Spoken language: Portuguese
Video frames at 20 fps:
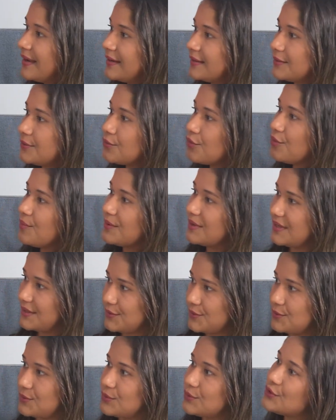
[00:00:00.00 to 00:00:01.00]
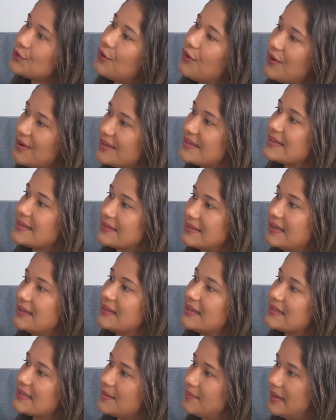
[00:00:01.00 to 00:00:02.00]
Então como que as estudiosas né,
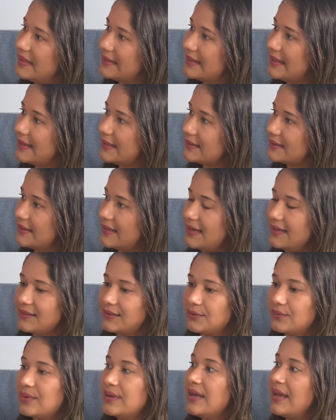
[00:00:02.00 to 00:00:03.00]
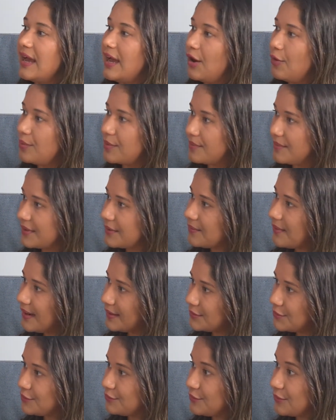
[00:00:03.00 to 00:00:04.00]
dessa matéria tratam? Ao primeiro
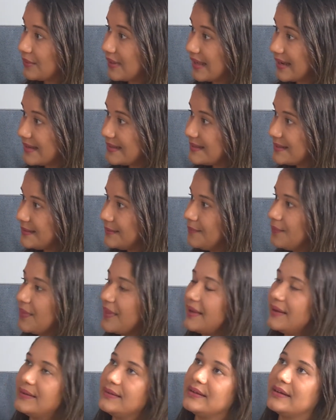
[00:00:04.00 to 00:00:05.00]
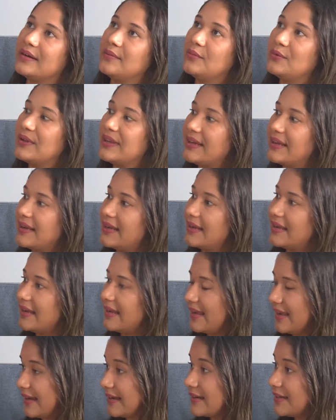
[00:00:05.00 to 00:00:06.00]
ato de violência, né, a mulher
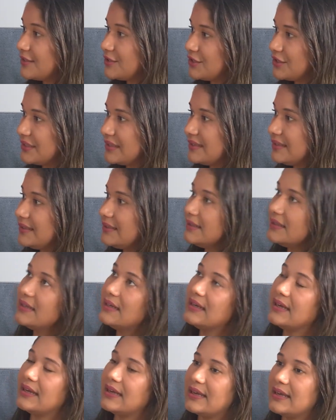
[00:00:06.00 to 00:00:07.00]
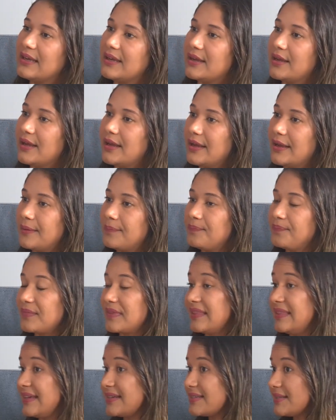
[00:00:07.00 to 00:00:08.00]
é agredida, é,
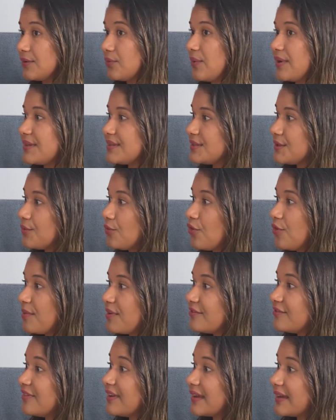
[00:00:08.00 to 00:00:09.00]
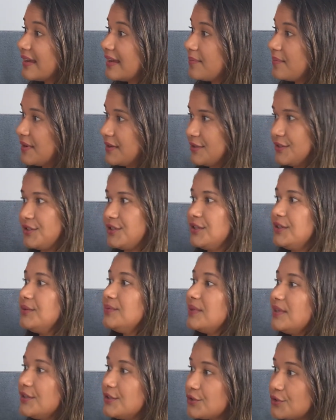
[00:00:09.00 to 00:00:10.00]
na sequência, o homem vem
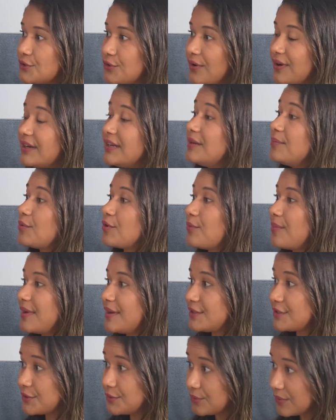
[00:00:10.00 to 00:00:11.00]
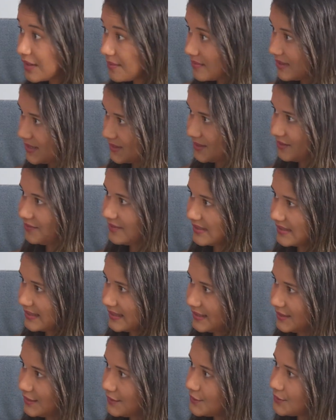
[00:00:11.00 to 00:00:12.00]
arrependido, ele chora, ele promete que nunca mais vai fazer
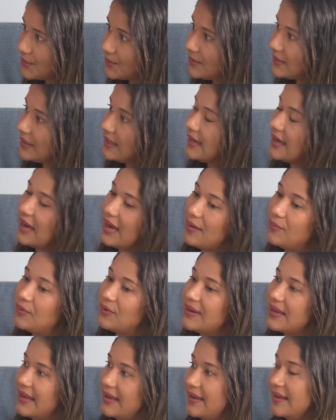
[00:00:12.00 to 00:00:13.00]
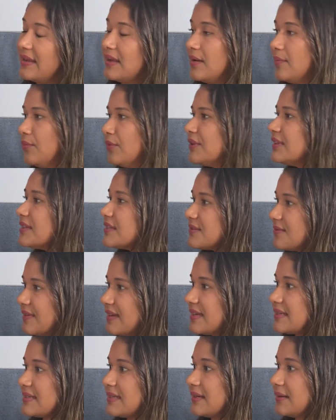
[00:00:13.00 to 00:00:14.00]
isso. A mulher, muitas
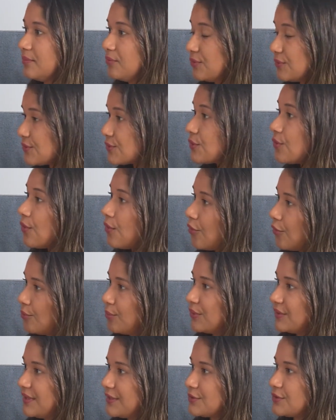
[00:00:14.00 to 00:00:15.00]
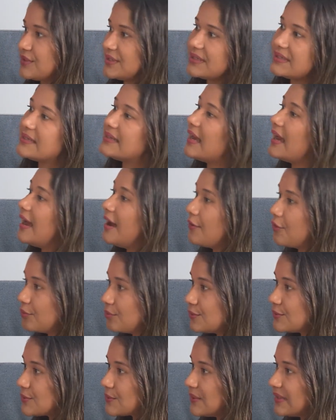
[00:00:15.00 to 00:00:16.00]
vezes, ela buscou o poder judiciário,
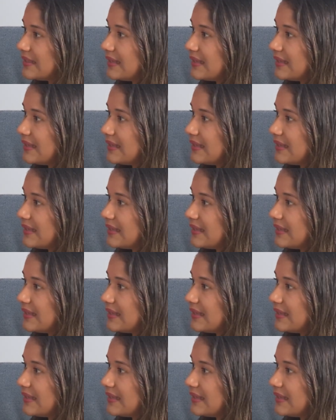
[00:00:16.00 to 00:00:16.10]
buscou a